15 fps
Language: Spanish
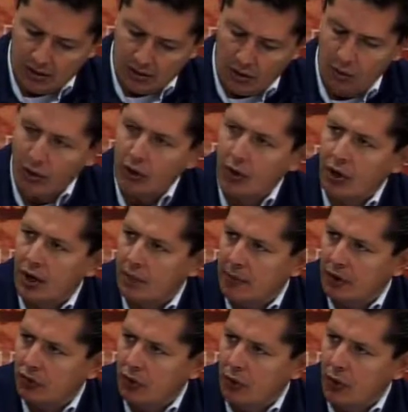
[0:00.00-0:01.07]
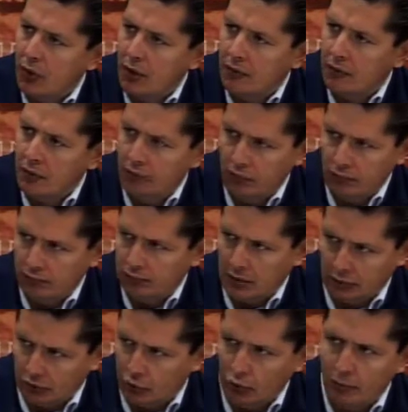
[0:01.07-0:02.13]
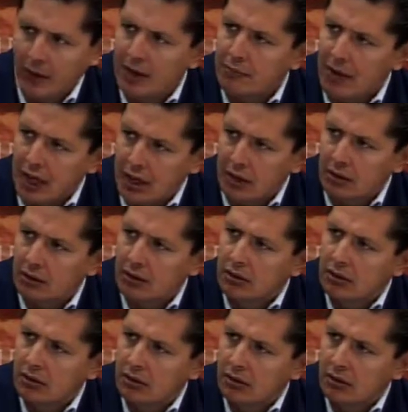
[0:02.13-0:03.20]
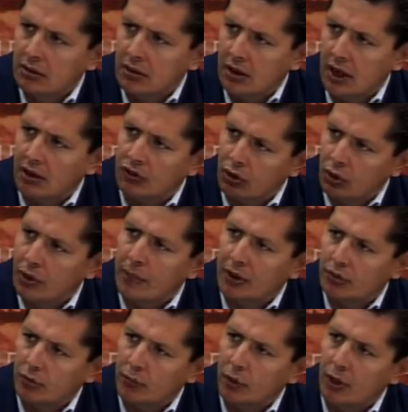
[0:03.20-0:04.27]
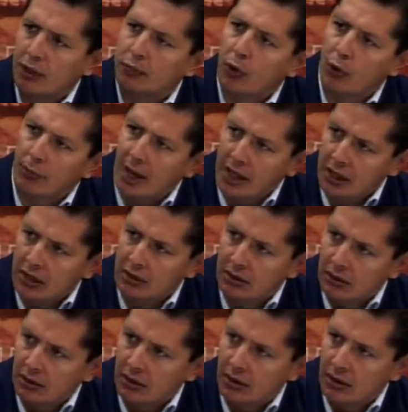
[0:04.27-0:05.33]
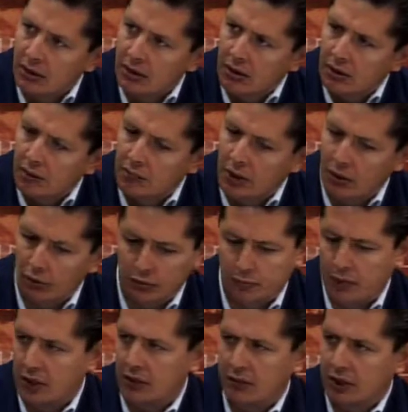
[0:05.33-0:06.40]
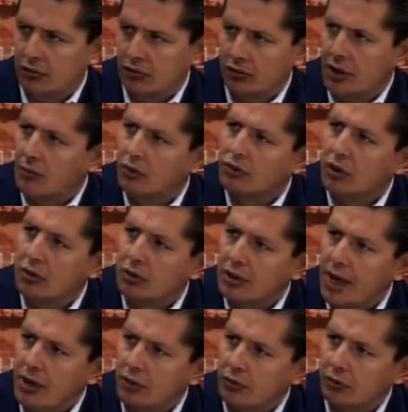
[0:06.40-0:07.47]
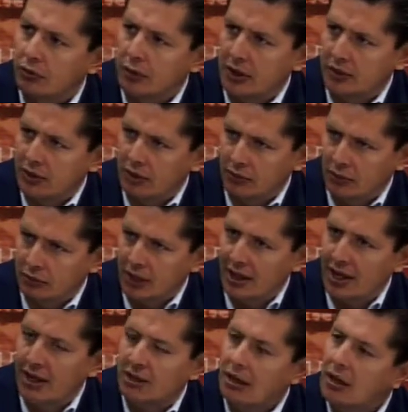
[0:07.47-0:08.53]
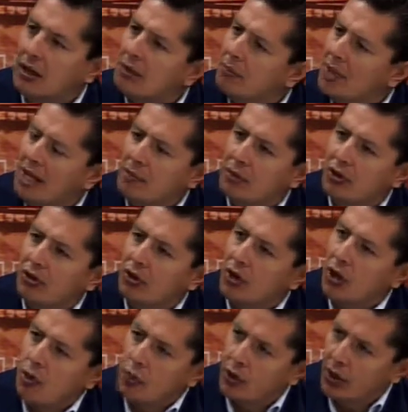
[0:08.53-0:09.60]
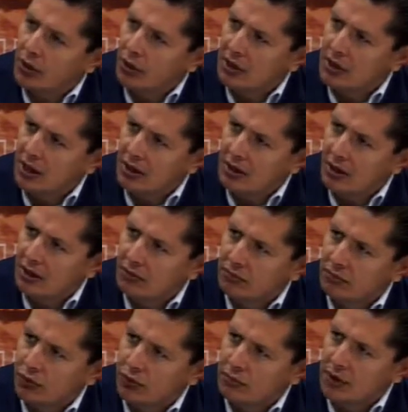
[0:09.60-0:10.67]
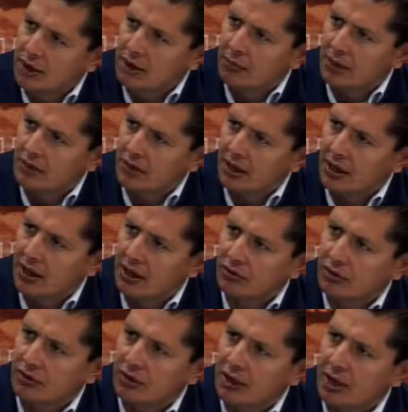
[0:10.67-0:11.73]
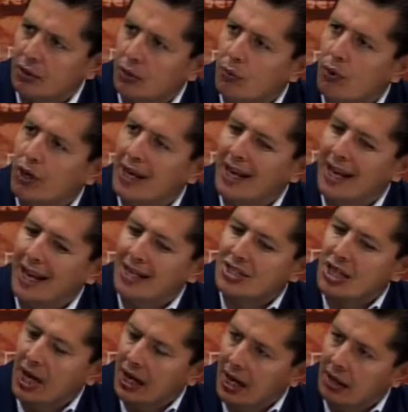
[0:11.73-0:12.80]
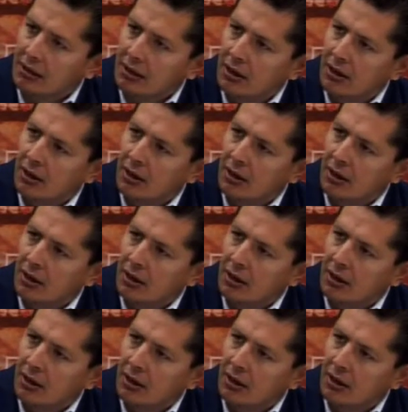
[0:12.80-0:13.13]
No, bueno, lo que pasó en Puebla fue, vamos, culpa de Marín. Esto que pasó en Puebla es por Marín. Pero los periodistas no estamos derrotados, los periodistas vamos adelante. Me da la impresión que como que no entendieron muy bien el mensaje de la sociedad, como que le achacan